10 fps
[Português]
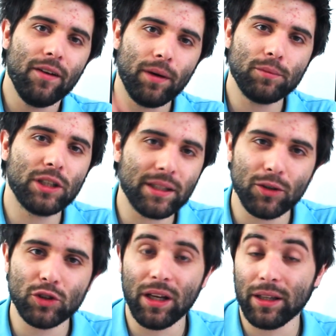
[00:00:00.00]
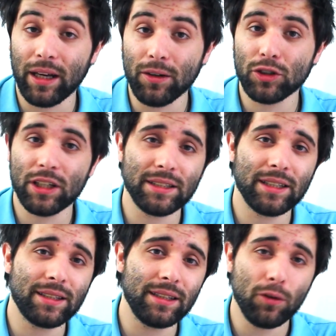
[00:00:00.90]
Vamos então saltar, não te
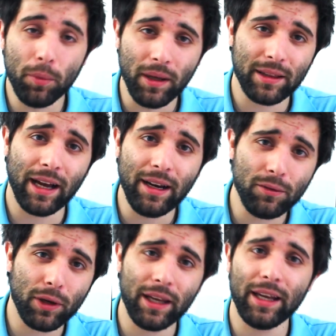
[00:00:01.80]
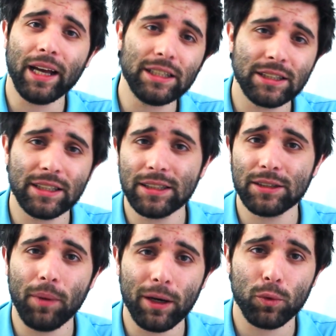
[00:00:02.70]
esqueças de comentar o que é que achas desse
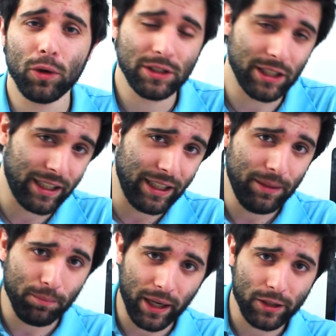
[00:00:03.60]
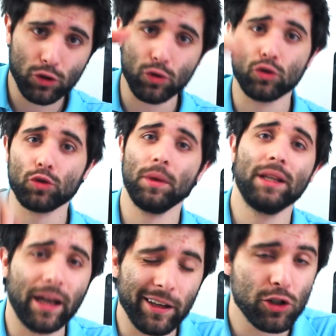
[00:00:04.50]
smartwatch aqui embaixo nos
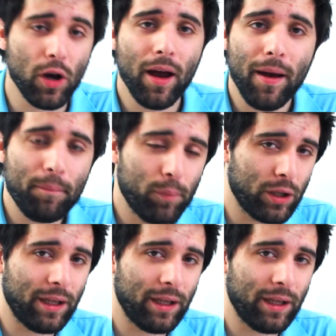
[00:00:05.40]
comentários. Bora